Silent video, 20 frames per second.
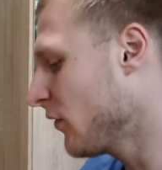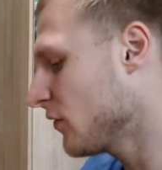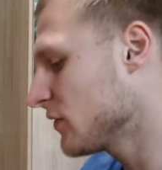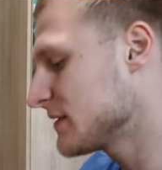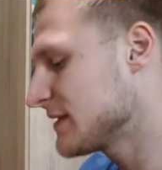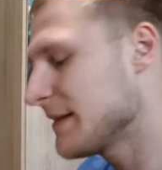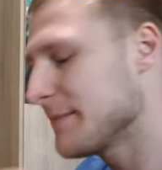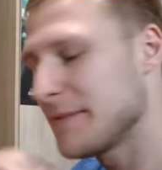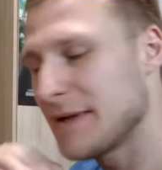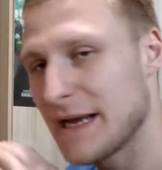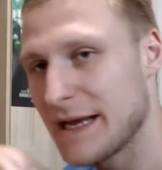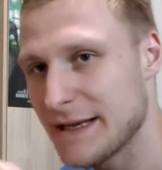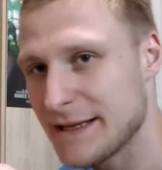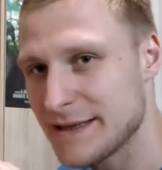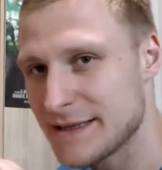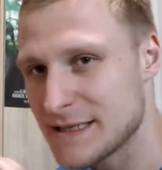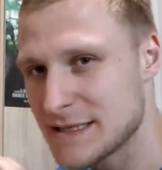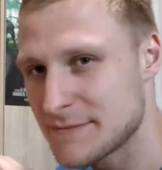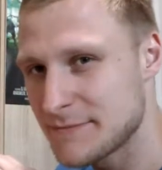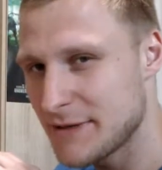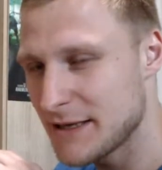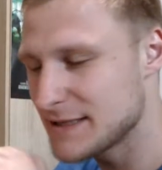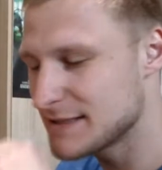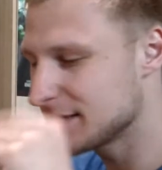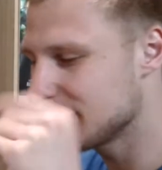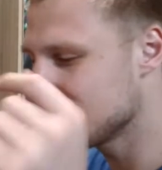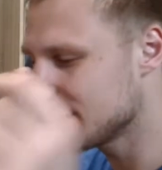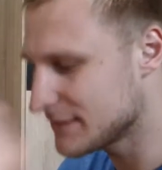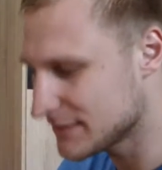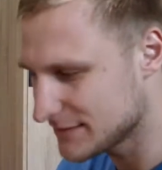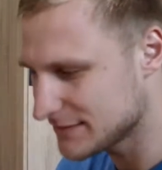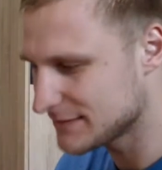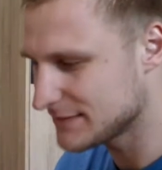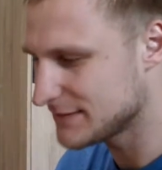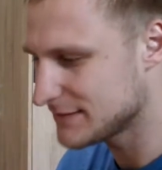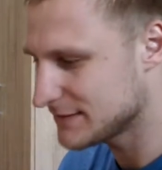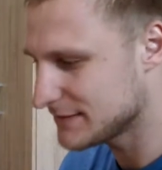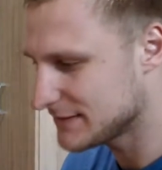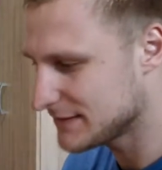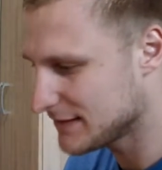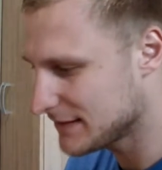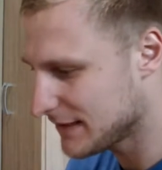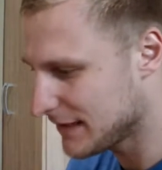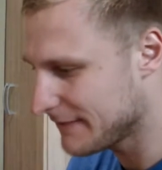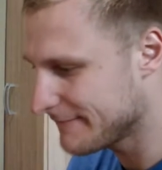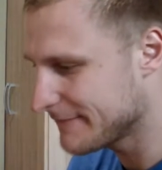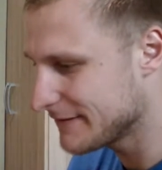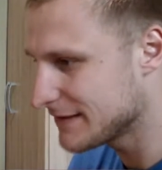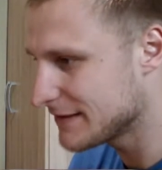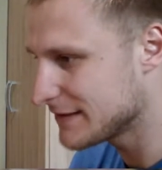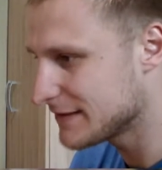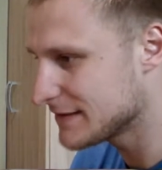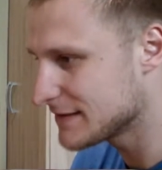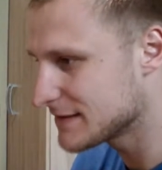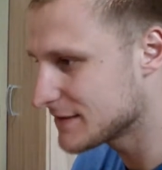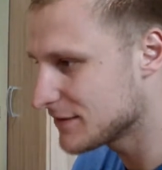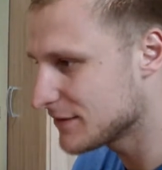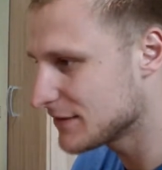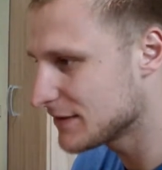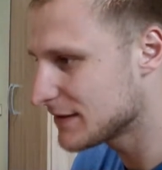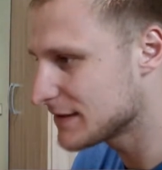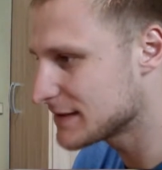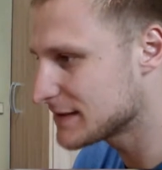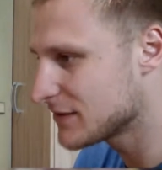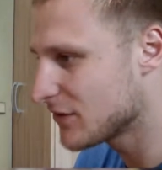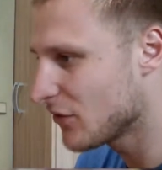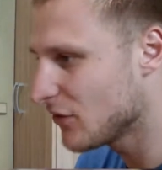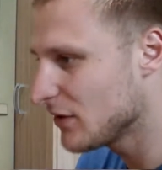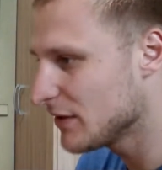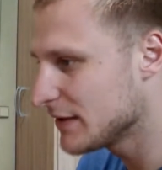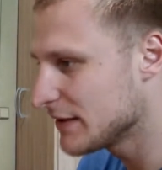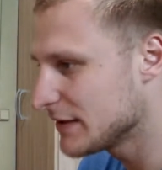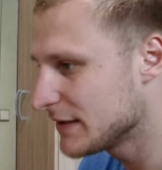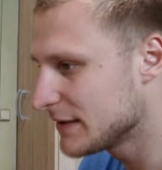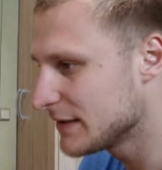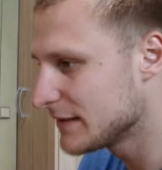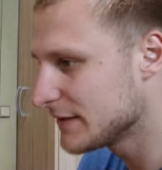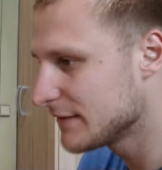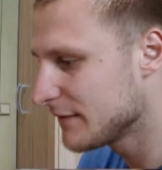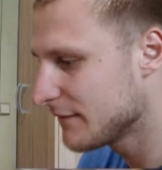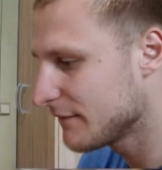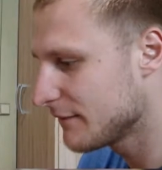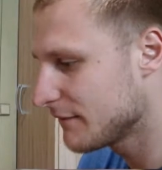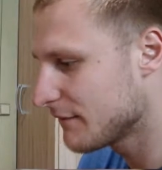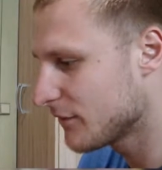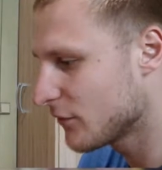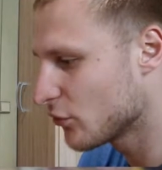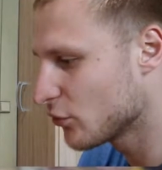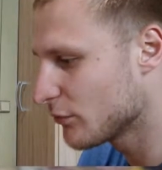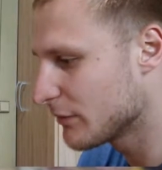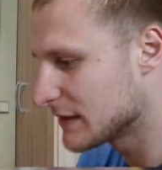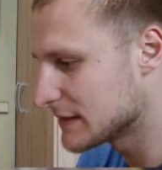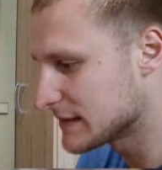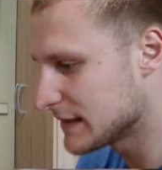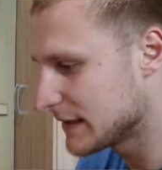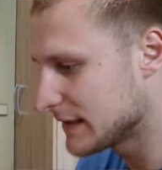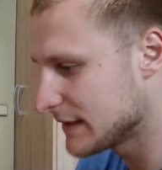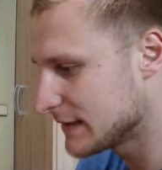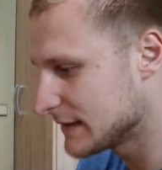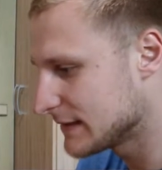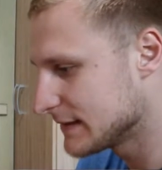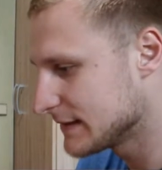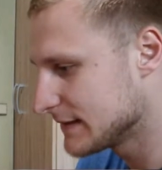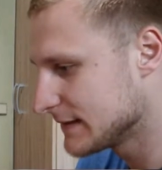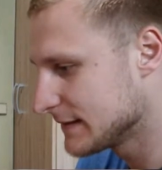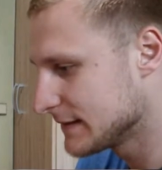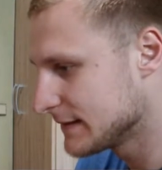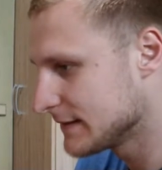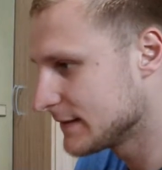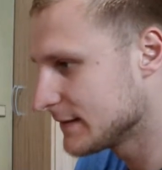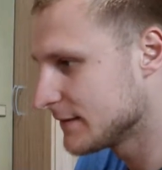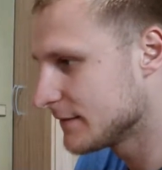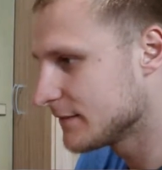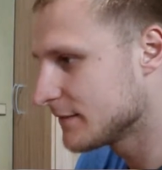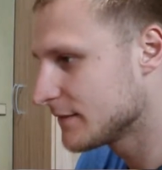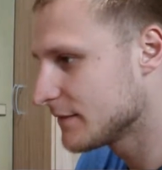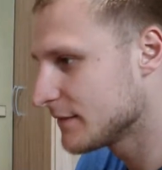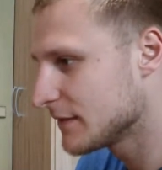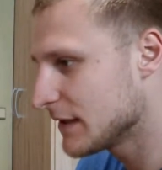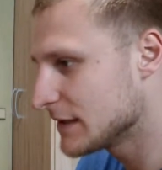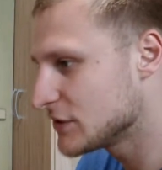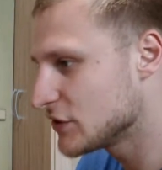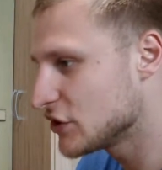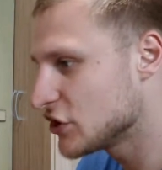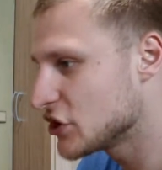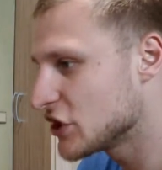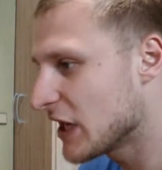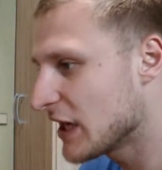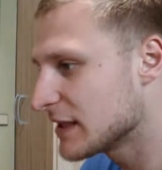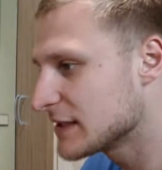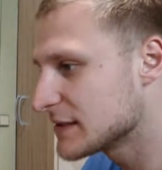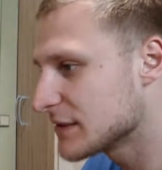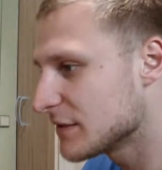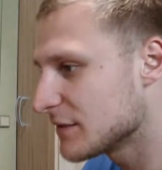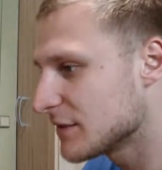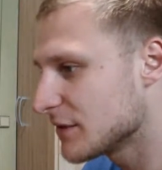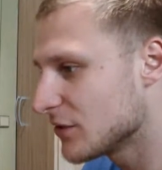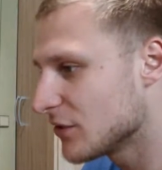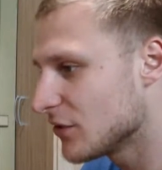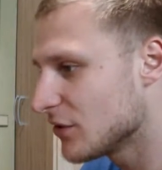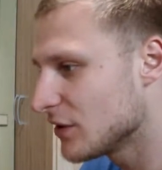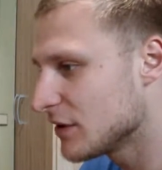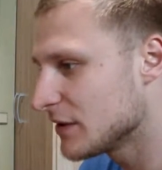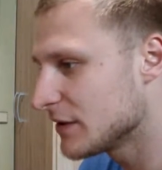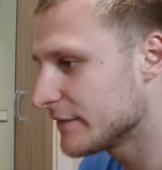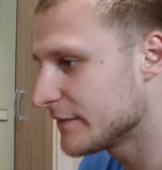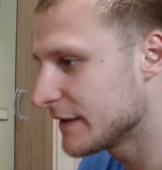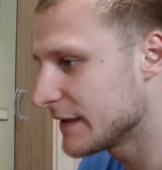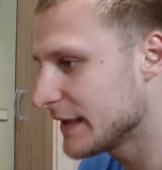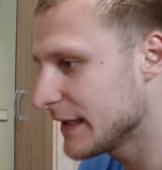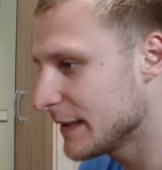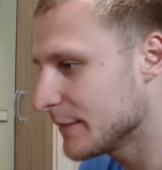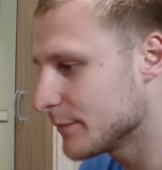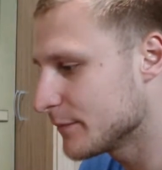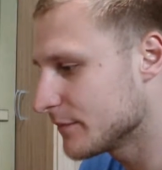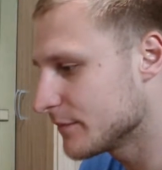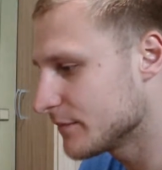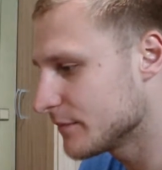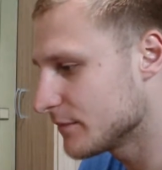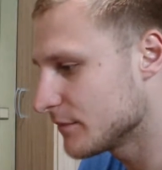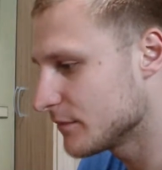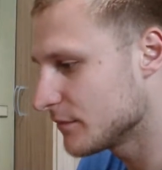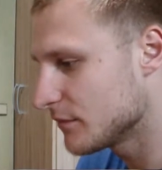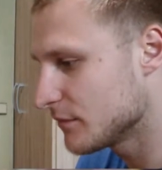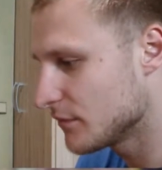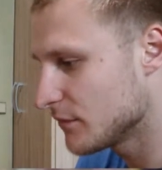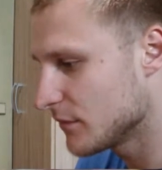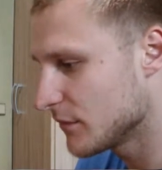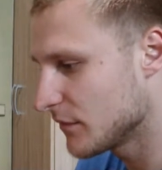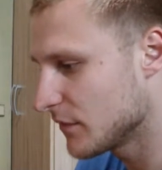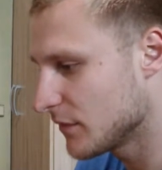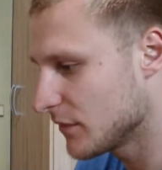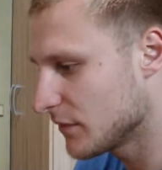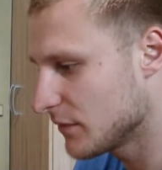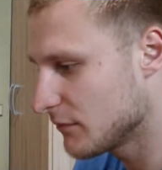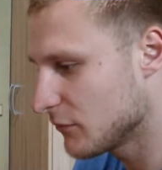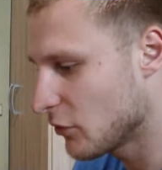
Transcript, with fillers: aus dem gleichen Display sind, damit sollte das Goldene vorüber sein. Also die Chance auf eine goldene vergeben. Im